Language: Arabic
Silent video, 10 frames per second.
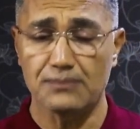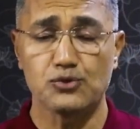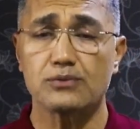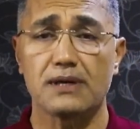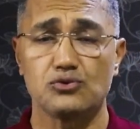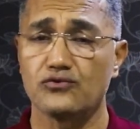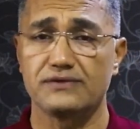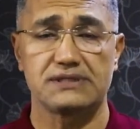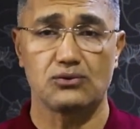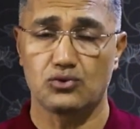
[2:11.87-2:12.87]
ابنورمال
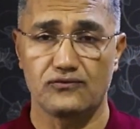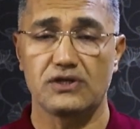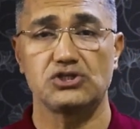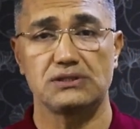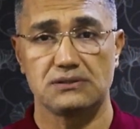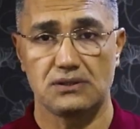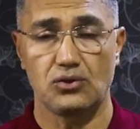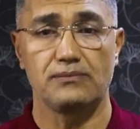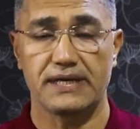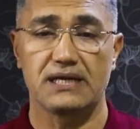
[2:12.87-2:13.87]
موفمنت او كونفرجن
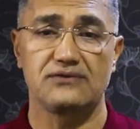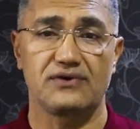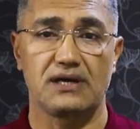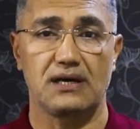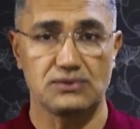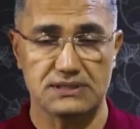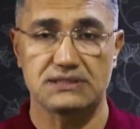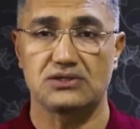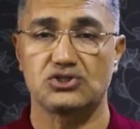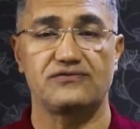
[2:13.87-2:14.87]
الام خايفه او
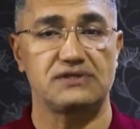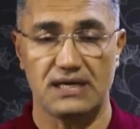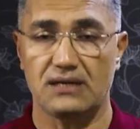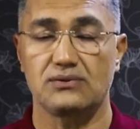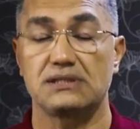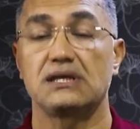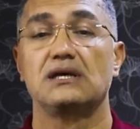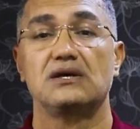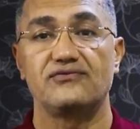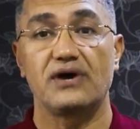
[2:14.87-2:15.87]
السيستر شافت ده او كده
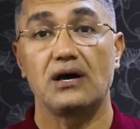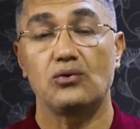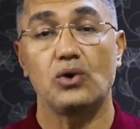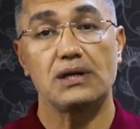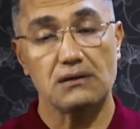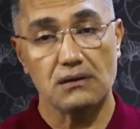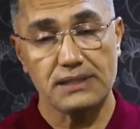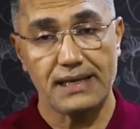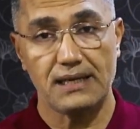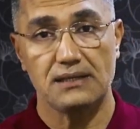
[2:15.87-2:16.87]
فوانا وانا
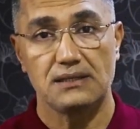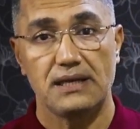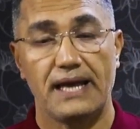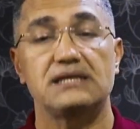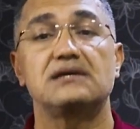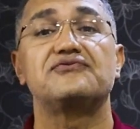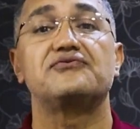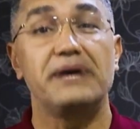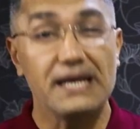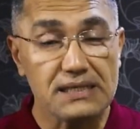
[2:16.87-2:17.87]
رايح هيجي
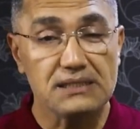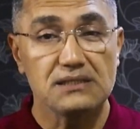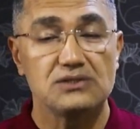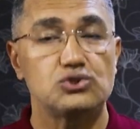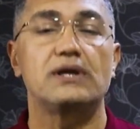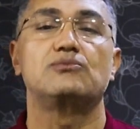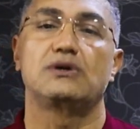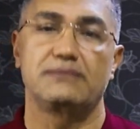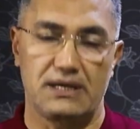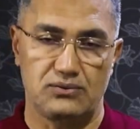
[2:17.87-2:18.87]
في بالي سؤال
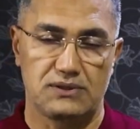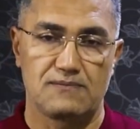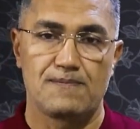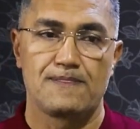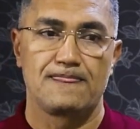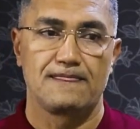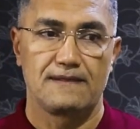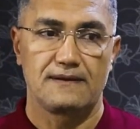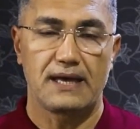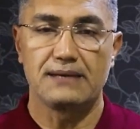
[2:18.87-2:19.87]
مهم قوي
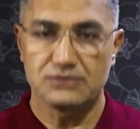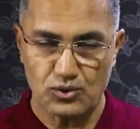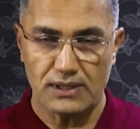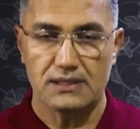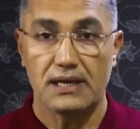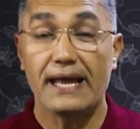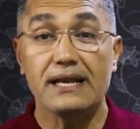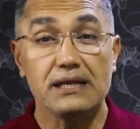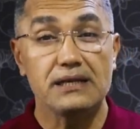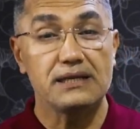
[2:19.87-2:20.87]
اهم سؤال
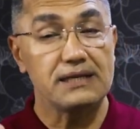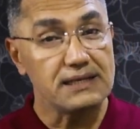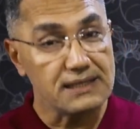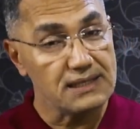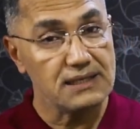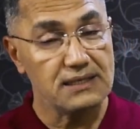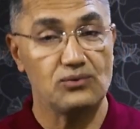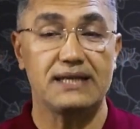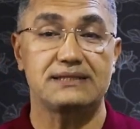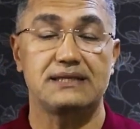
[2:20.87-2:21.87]
هل اللي جه
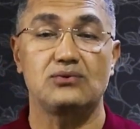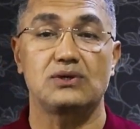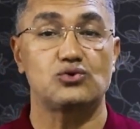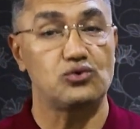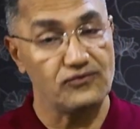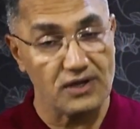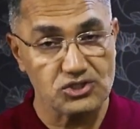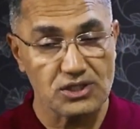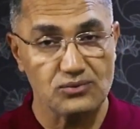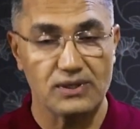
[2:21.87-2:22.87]
للولد دوت
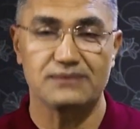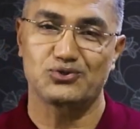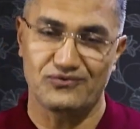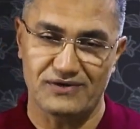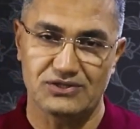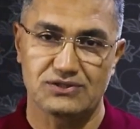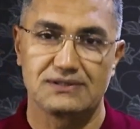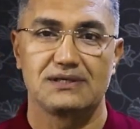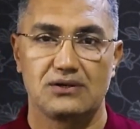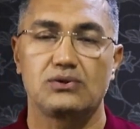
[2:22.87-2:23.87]
كونفرجن ولا مش كونفرجن
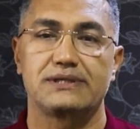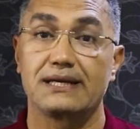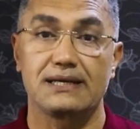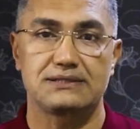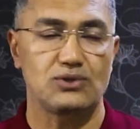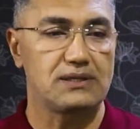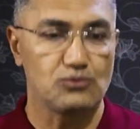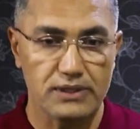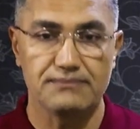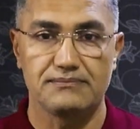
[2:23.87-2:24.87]
هو ده
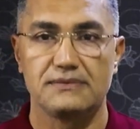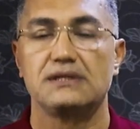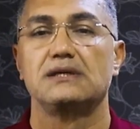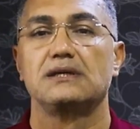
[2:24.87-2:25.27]
السؤال مهم